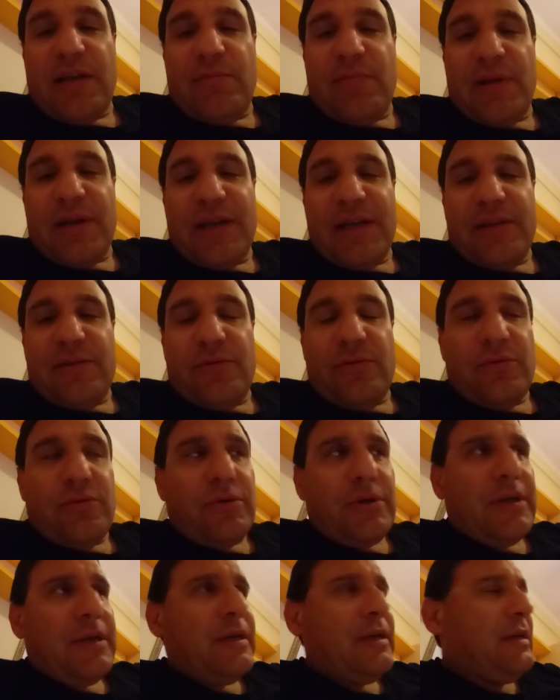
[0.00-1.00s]

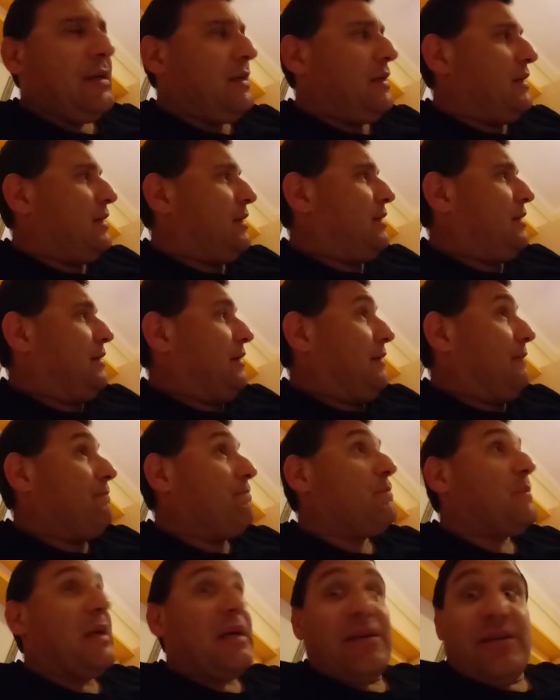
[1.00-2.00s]
albergatori
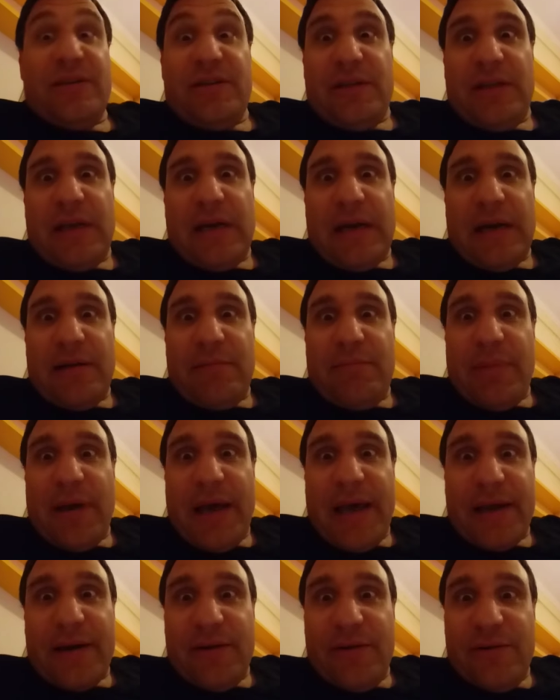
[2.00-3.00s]
a gestire
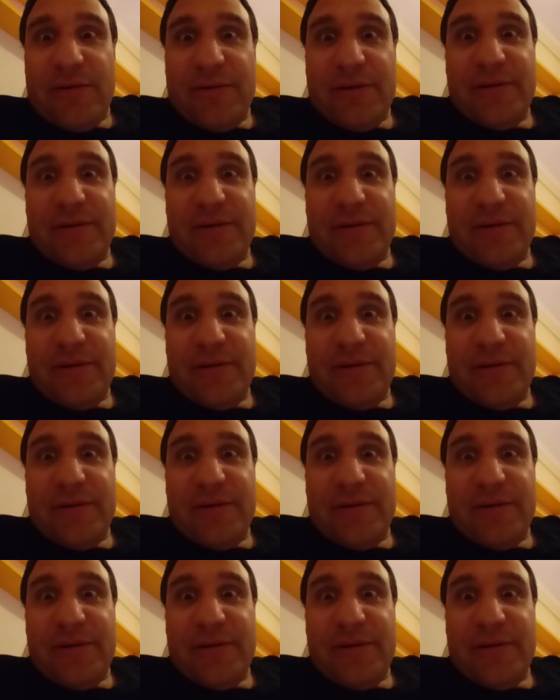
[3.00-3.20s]
l'albergo,